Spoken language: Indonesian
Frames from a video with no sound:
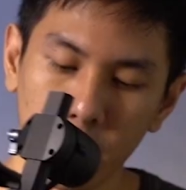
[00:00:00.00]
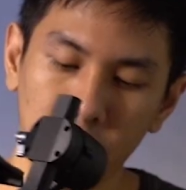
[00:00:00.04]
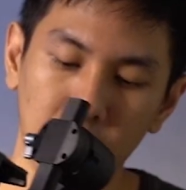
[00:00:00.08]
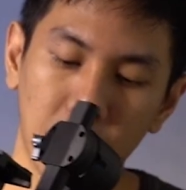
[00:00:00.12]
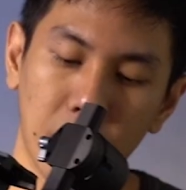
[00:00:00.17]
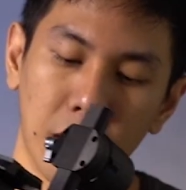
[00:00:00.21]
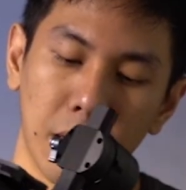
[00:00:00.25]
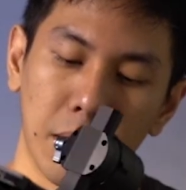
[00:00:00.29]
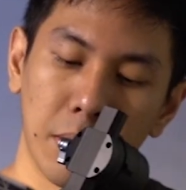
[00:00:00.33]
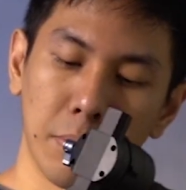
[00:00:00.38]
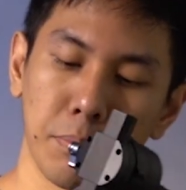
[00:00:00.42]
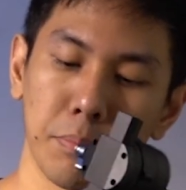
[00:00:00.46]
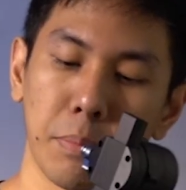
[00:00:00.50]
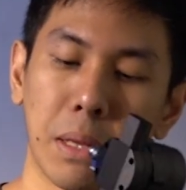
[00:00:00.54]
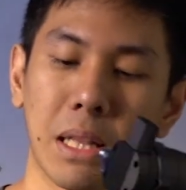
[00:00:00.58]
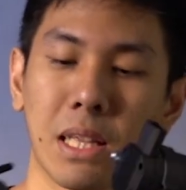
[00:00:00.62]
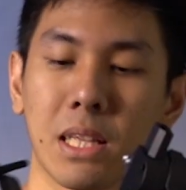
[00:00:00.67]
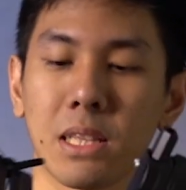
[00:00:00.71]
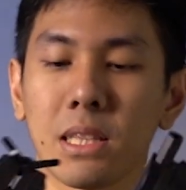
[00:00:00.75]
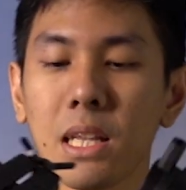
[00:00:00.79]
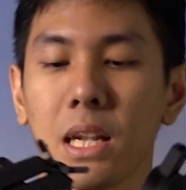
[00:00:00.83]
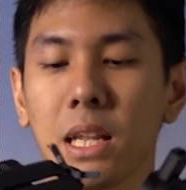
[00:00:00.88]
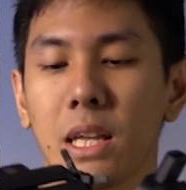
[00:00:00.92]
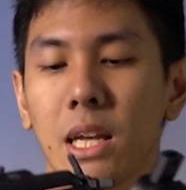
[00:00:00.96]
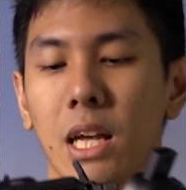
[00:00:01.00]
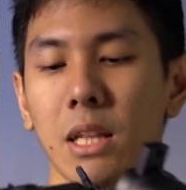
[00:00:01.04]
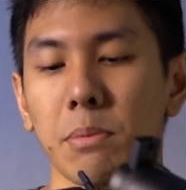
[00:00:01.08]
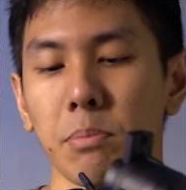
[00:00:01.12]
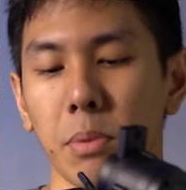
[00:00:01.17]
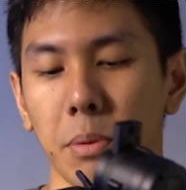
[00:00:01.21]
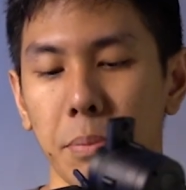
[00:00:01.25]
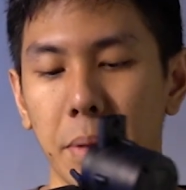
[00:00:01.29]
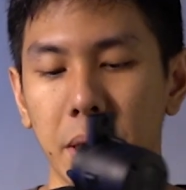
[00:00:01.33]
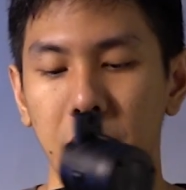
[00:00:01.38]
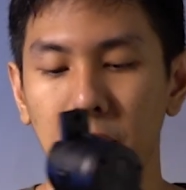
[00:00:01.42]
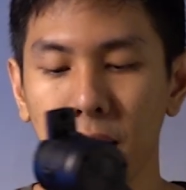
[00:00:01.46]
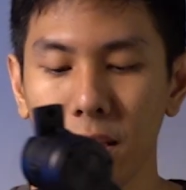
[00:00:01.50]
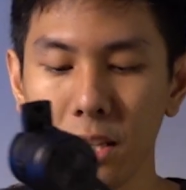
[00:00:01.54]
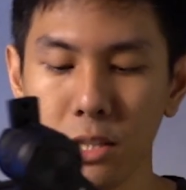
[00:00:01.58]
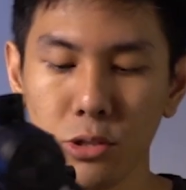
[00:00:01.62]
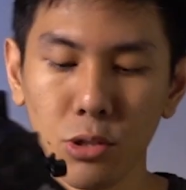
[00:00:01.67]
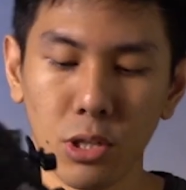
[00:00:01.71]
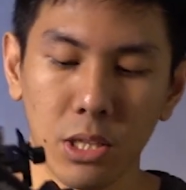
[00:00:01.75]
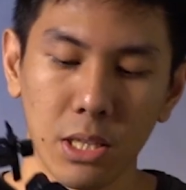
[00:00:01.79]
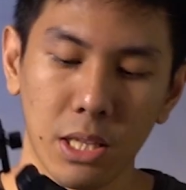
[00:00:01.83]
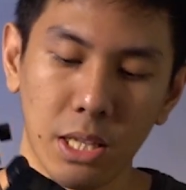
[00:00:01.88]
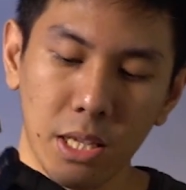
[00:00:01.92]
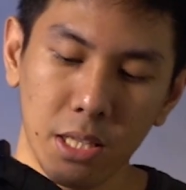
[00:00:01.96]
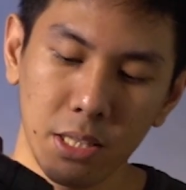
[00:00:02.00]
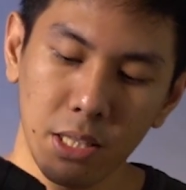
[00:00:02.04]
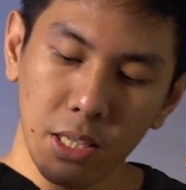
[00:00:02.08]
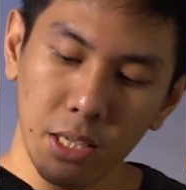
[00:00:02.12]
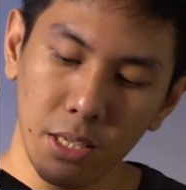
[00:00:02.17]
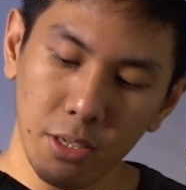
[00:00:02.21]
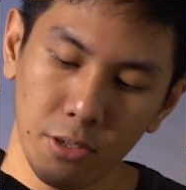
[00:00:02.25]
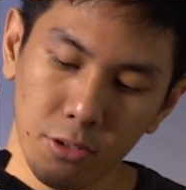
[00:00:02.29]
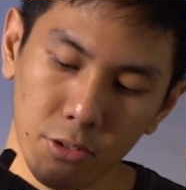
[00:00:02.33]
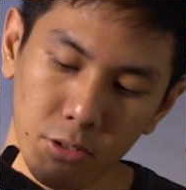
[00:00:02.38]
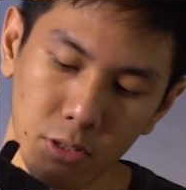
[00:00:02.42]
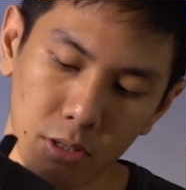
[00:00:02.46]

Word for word: Yang paling terlihat perbedaan itu adalah di